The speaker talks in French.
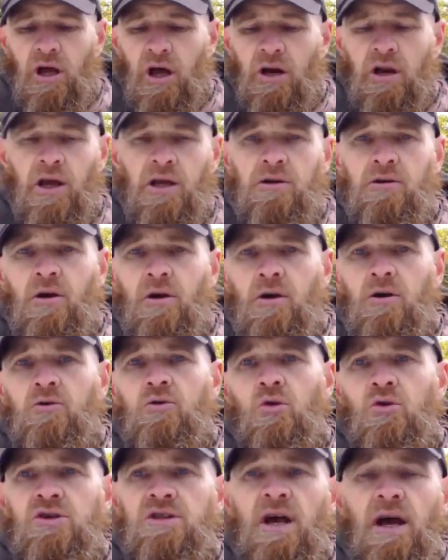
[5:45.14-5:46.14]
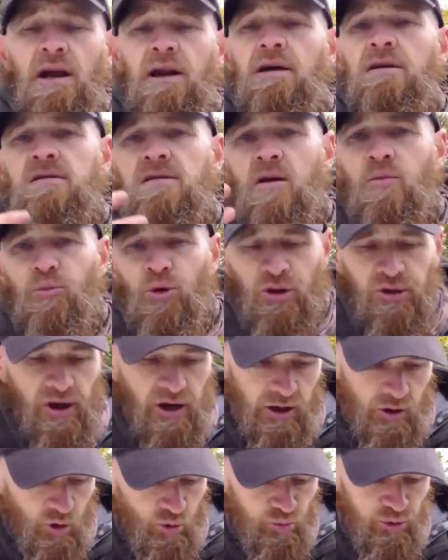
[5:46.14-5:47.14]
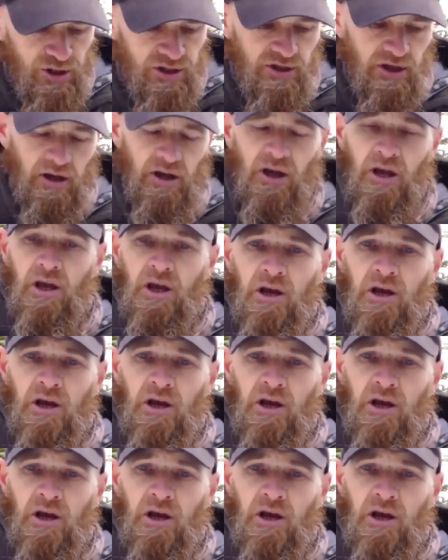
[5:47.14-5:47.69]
l'arête dorsale, c'est pas très compliqué.